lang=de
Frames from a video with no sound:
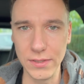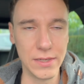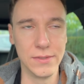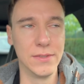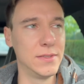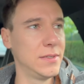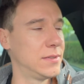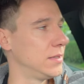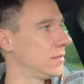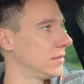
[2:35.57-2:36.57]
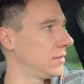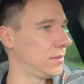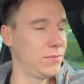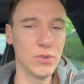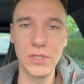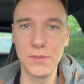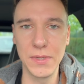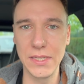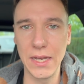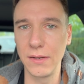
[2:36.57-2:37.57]
Also es ist, ich, ich würde jetzt mal
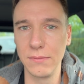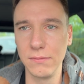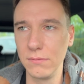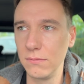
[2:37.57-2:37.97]
sagen,